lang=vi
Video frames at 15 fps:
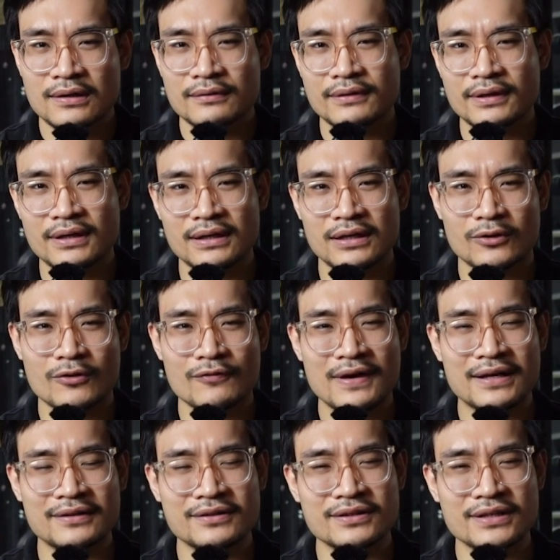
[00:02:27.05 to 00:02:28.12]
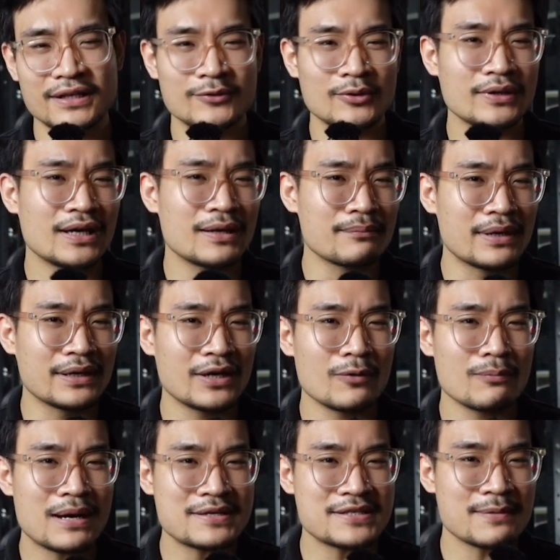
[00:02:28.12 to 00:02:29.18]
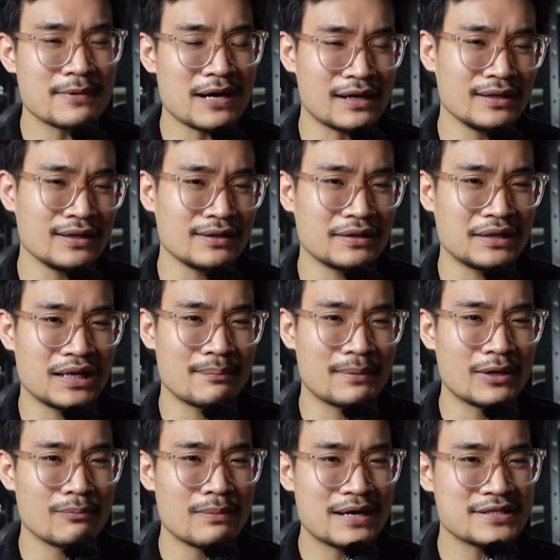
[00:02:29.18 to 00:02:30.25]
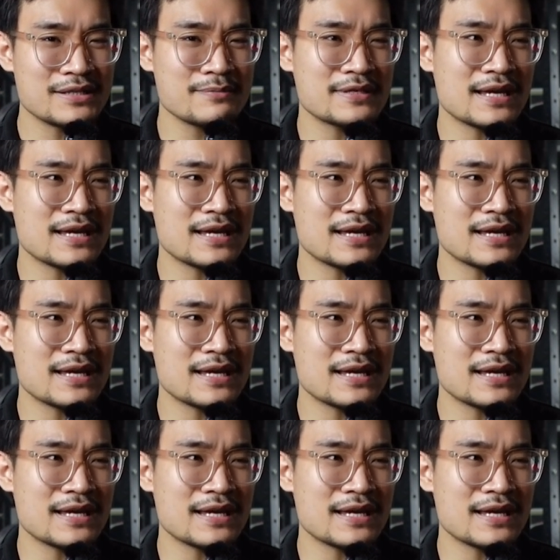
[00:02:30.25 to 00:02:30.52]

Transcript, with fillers: Tình hình là có vẻ từ khi xuất hiện mấy cái ông bicep ngắn ấy, là mấy ông bicep